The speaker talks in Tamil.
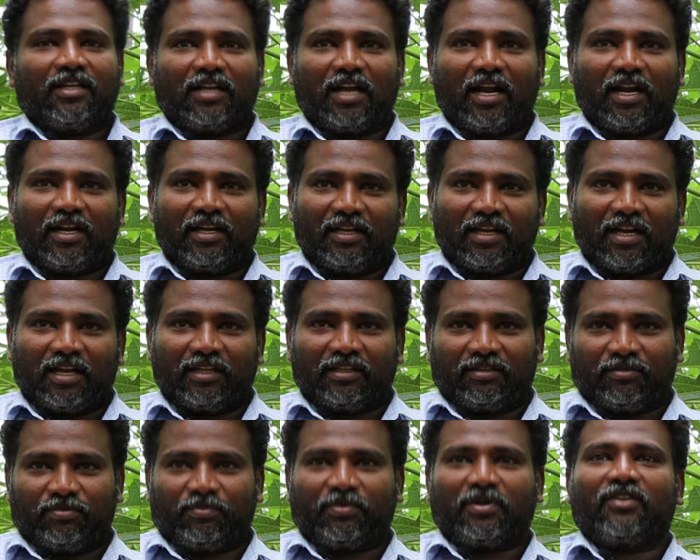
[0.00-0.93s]
நானே
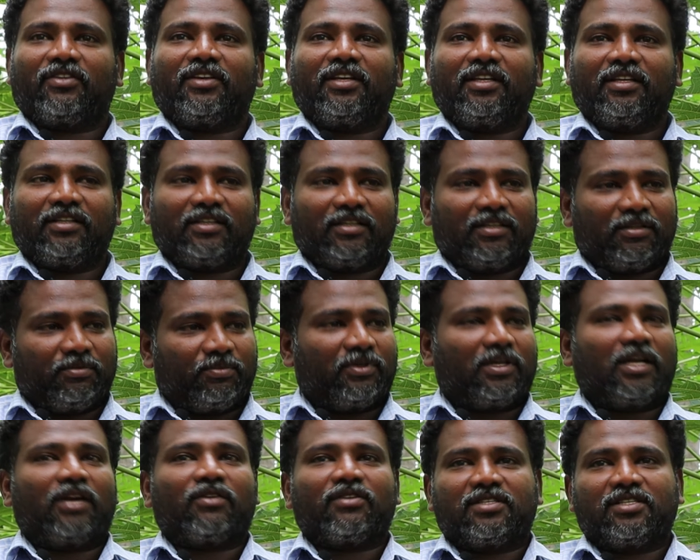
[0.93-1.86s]
நாட்டு பாவி இப்போ
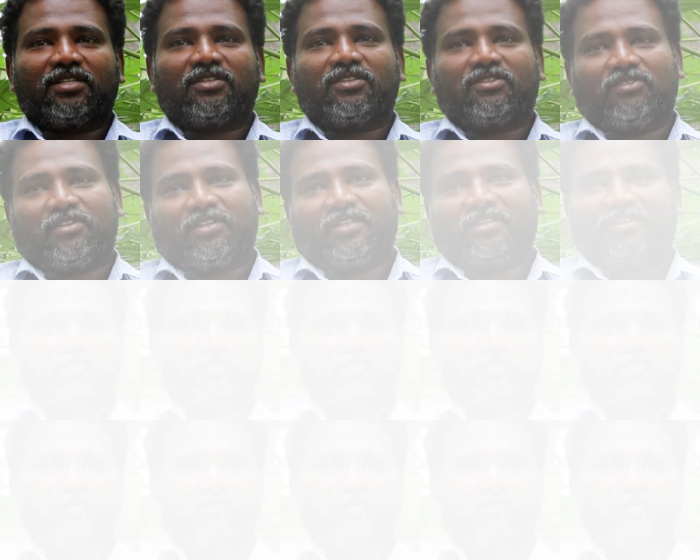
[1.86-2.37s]
நடுவு செஞ்சு